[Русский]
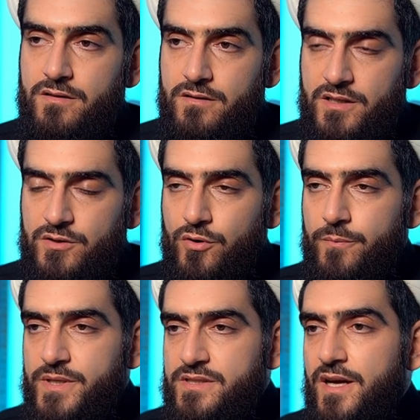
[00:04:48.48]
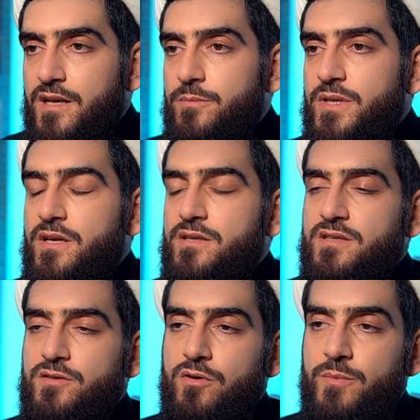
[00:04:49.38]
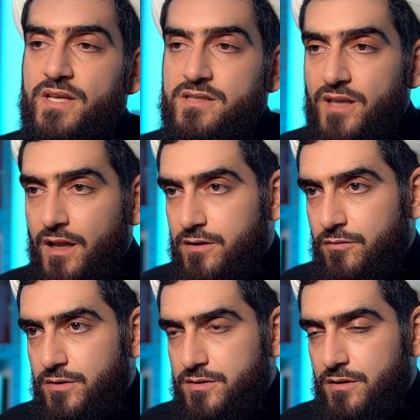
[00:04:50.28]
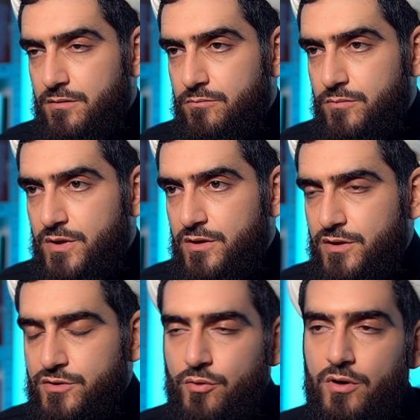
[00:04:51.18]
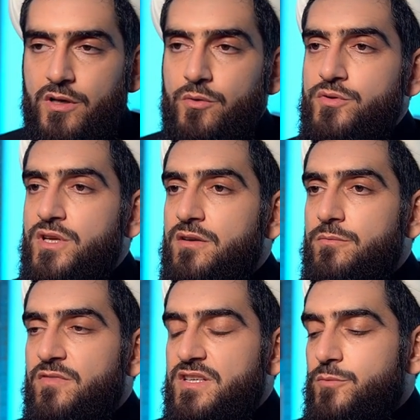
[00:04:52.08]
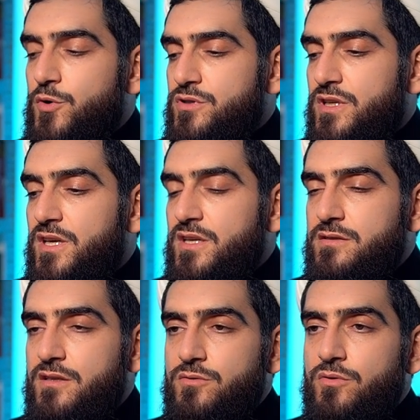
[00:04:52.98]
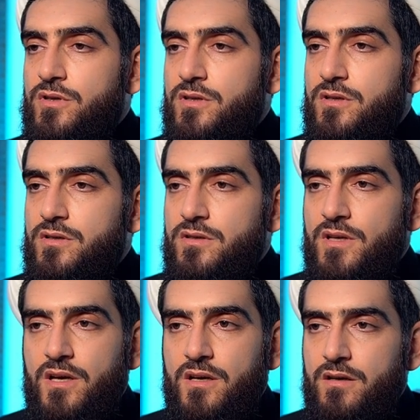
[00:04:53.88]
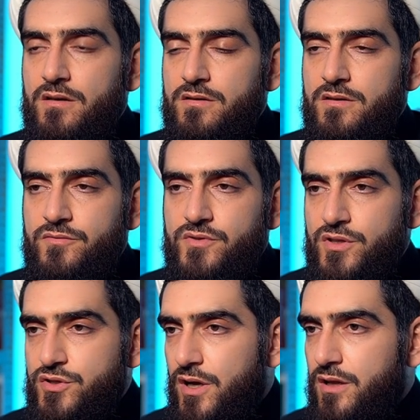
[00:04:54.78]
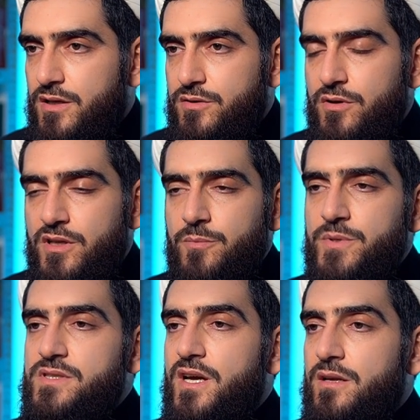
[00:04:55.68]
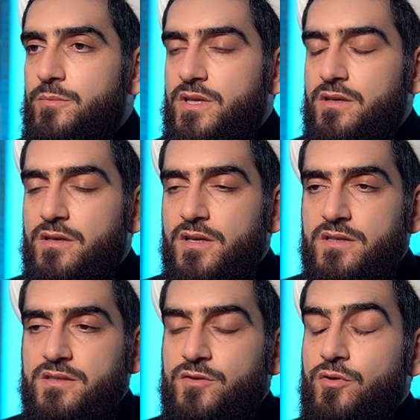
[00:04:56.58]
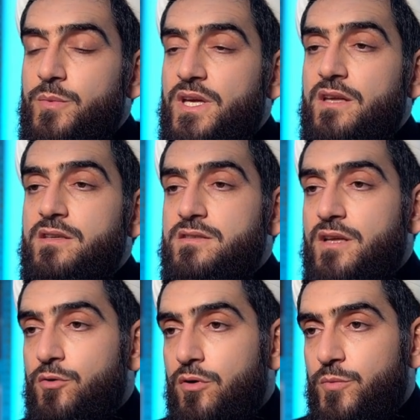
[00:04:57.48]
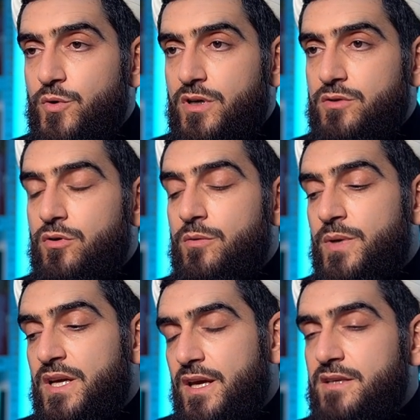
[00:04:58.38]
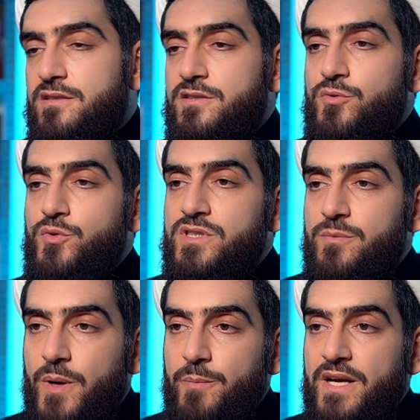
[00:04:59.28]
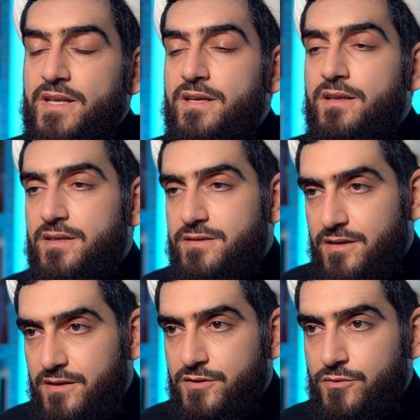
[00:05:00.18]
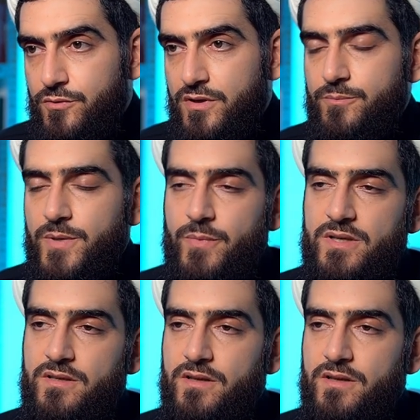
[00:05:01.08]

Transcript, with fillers: э, которые писали мне, с которыми я сталкивался – и сколько людей, возможно, есть, которых я не встречал, которые не писали мне, с которыми я не знаком, но которым эти дискуссии помогли найти истину, помогли